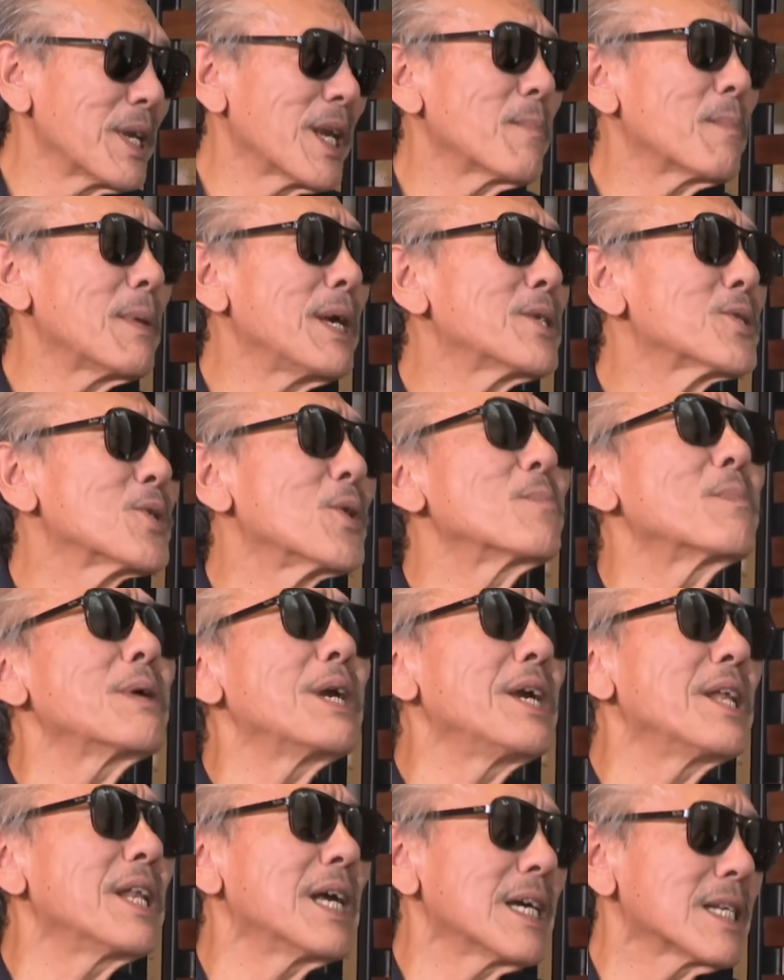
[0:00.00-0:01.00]
ไม่ใช่ปีสอง
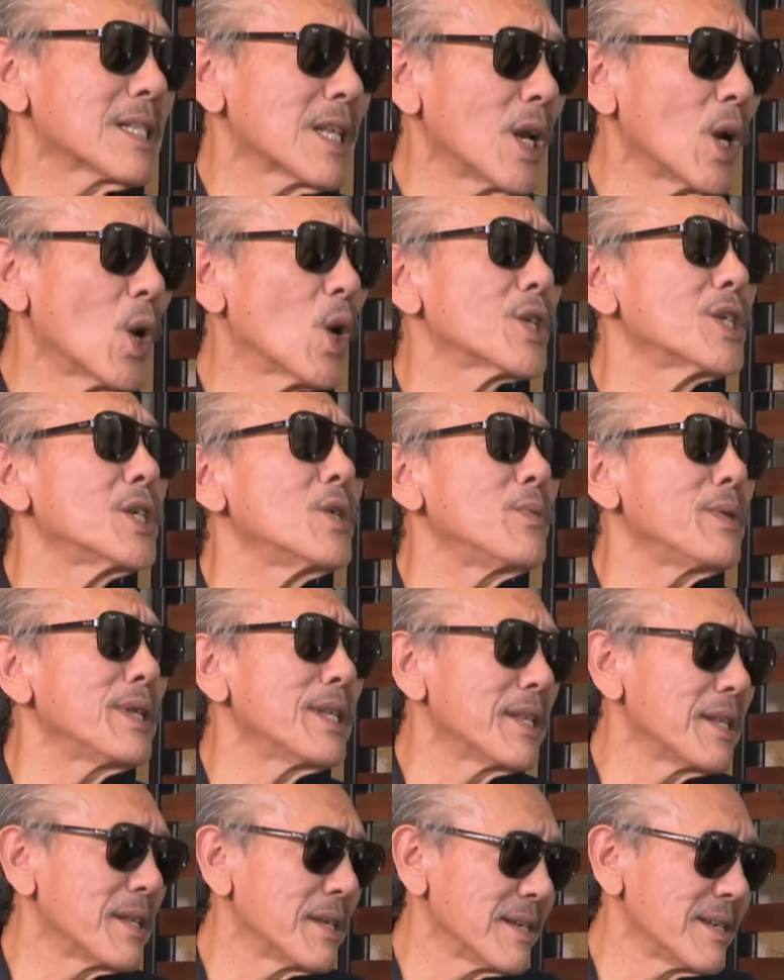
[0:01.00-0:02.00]
ปีนะตลอดชี
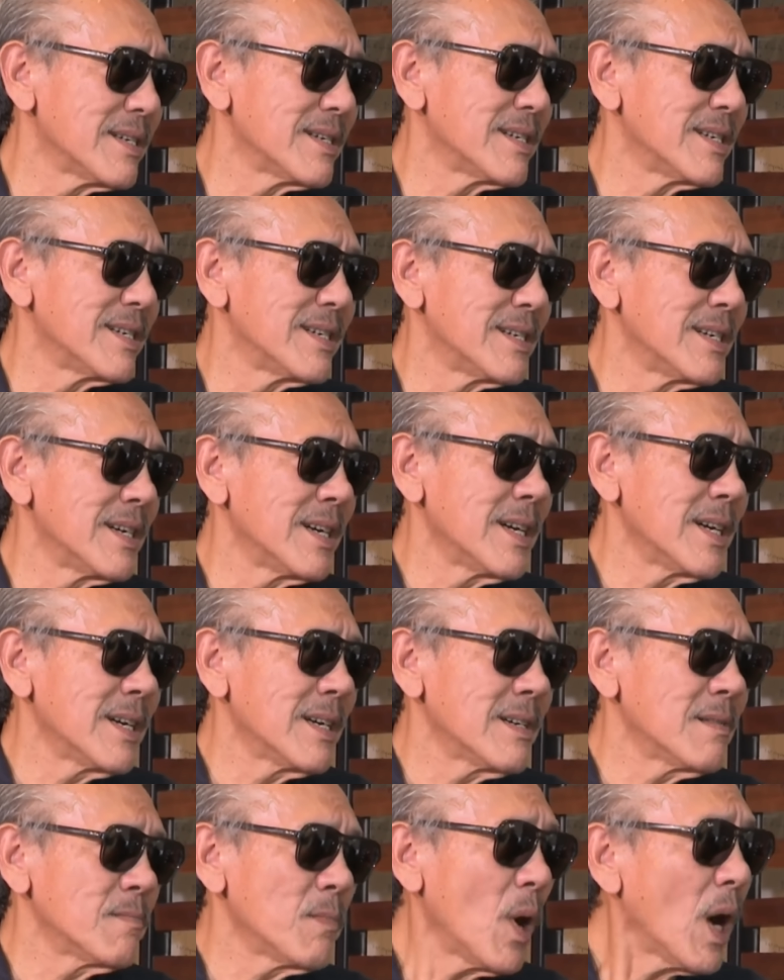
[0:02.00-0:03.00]
วิต
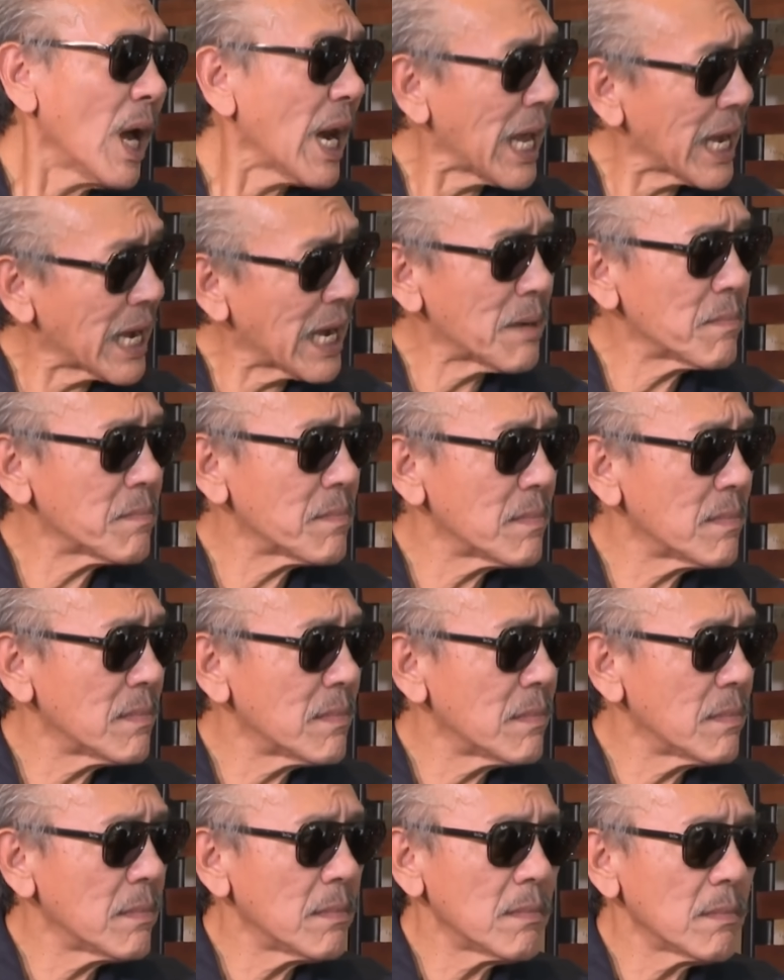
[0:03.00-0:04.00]
เพราะอะไรครับ
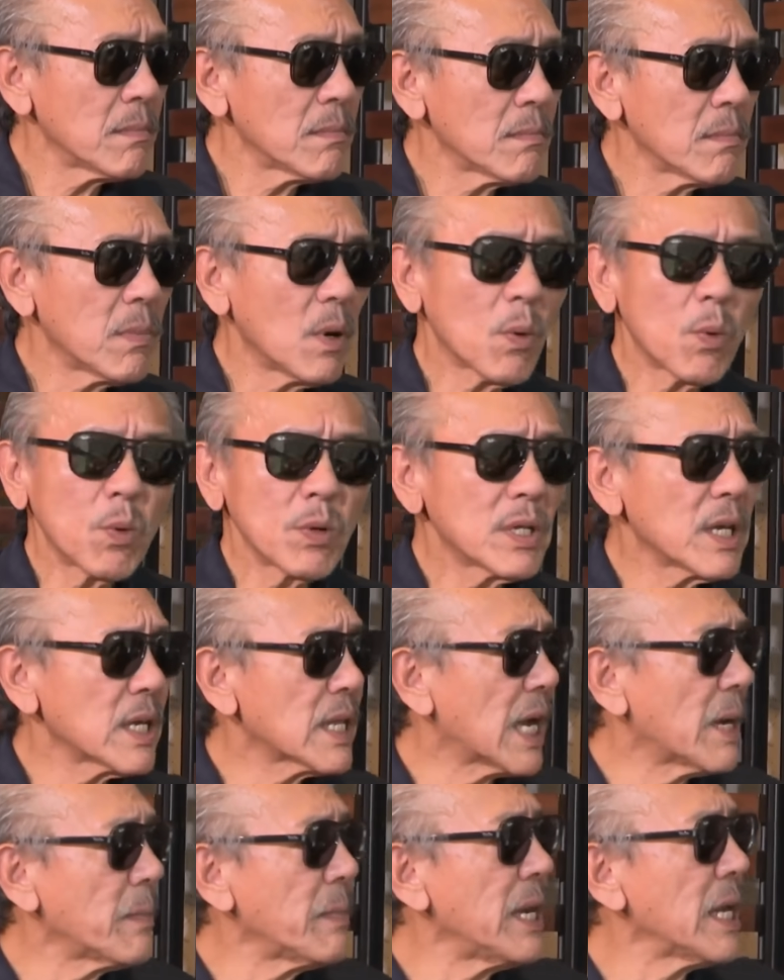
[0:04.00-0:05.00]
เพราะคุณเศ
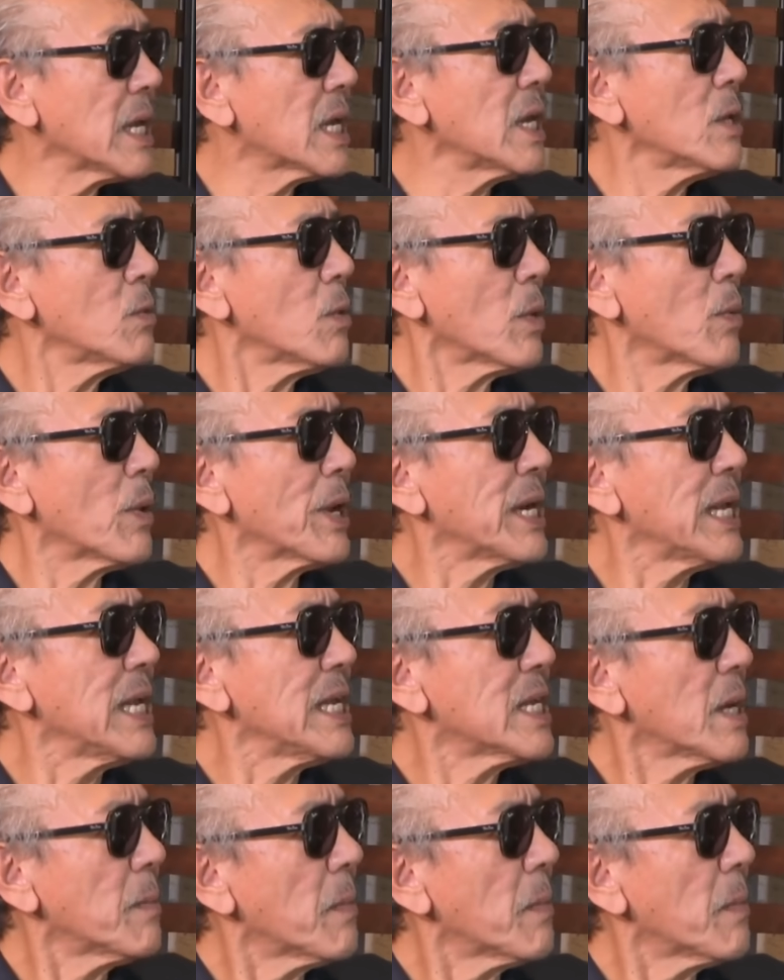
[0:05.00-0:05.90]
รษฐาไม่ได้คิดว่าวัน